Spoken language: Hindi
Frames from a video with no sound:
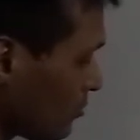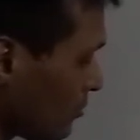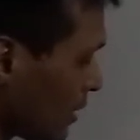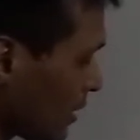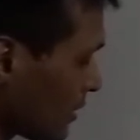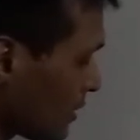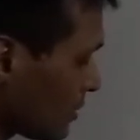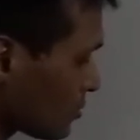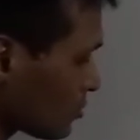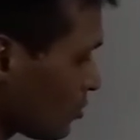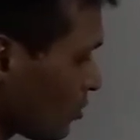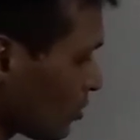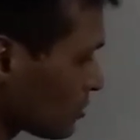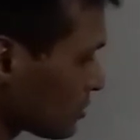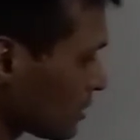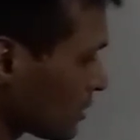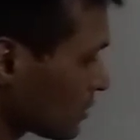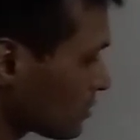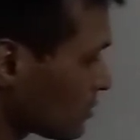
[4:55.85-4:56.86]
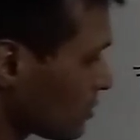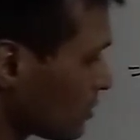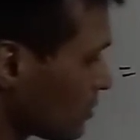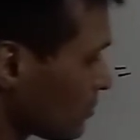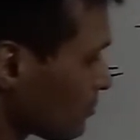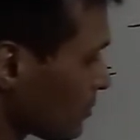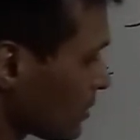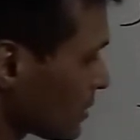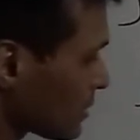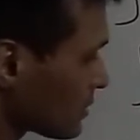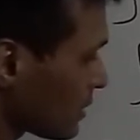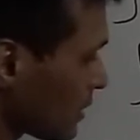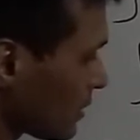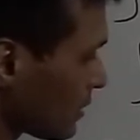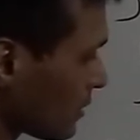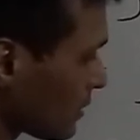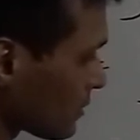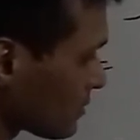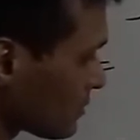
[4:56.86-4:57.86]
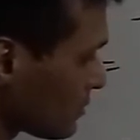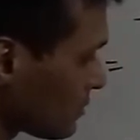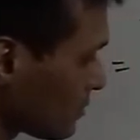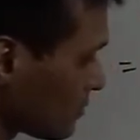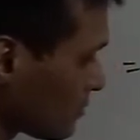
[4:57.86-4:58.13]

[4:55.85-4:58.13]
माइनस कॉस एक्स प्लस साइन एक्स